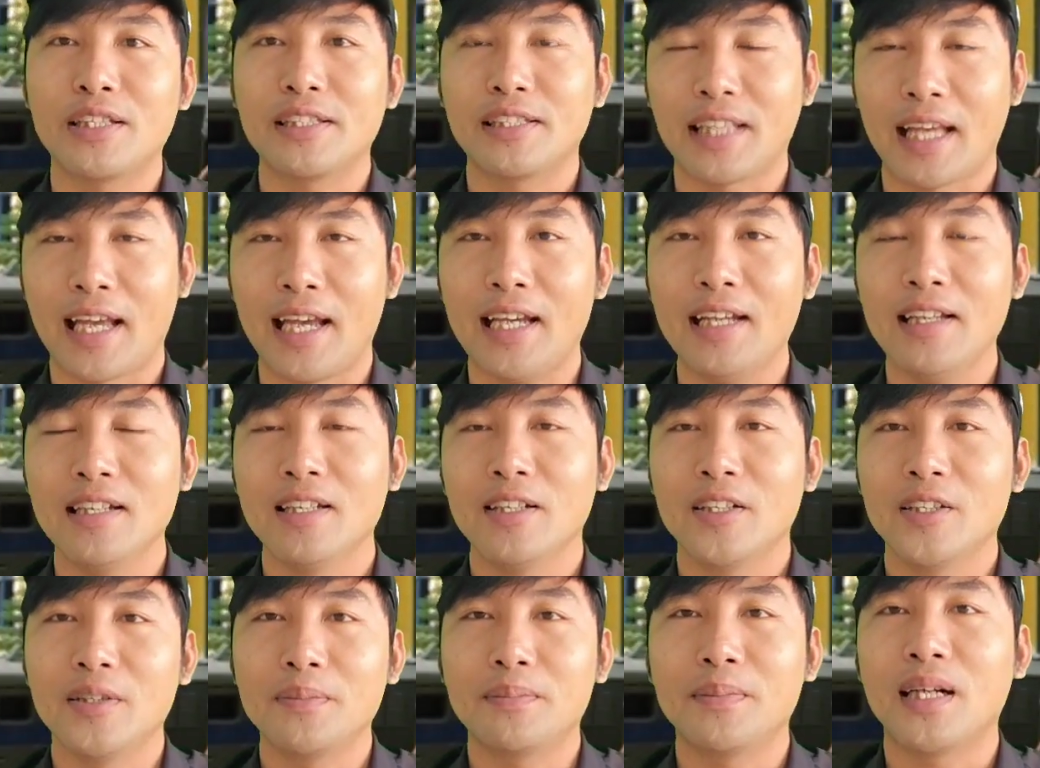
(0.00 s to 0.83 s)
chia sẻ
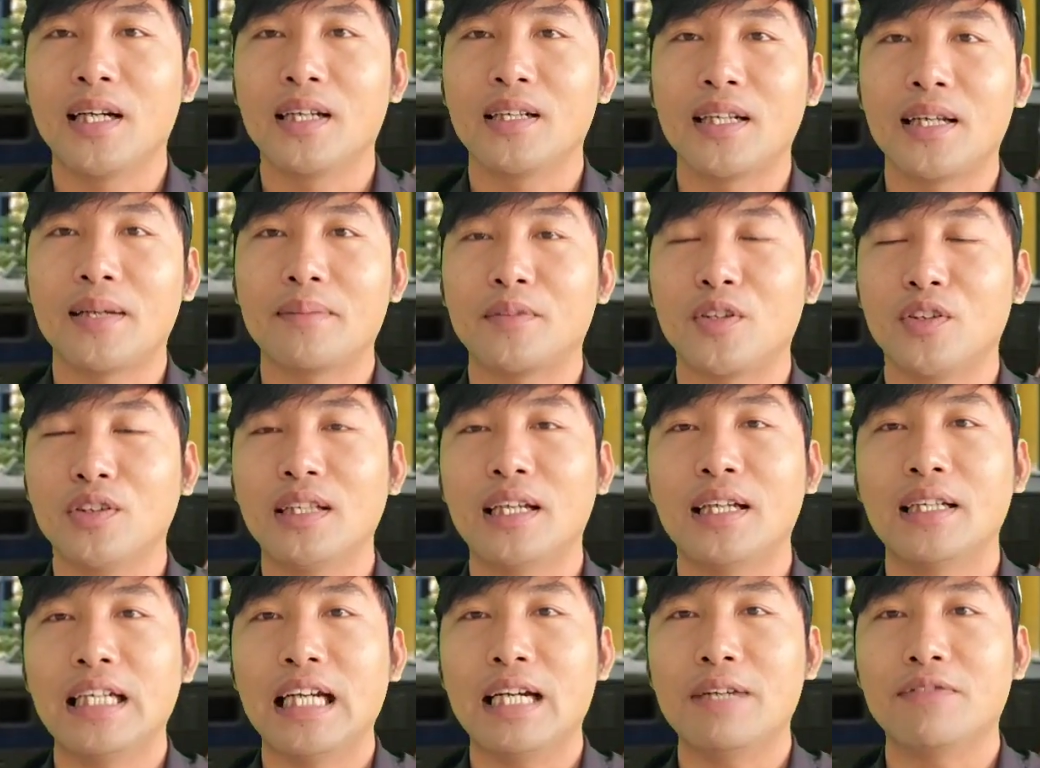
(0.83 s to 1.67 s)
giúp kênh em có
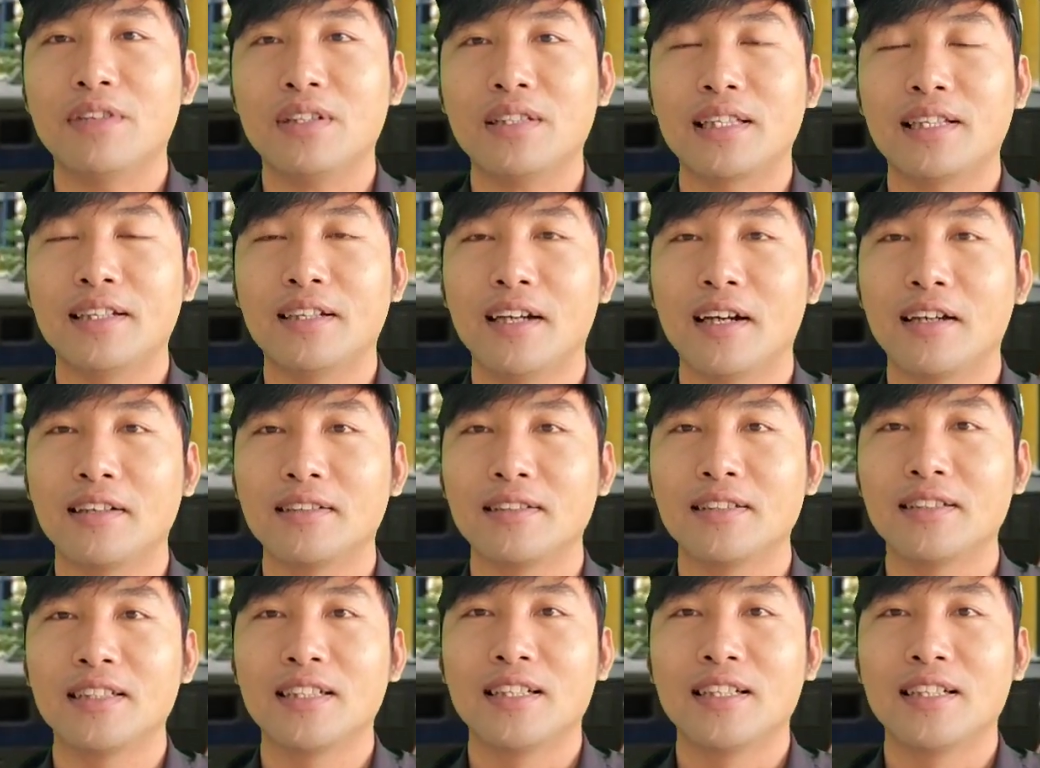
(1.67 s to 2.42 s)
thể à, phát triển hơn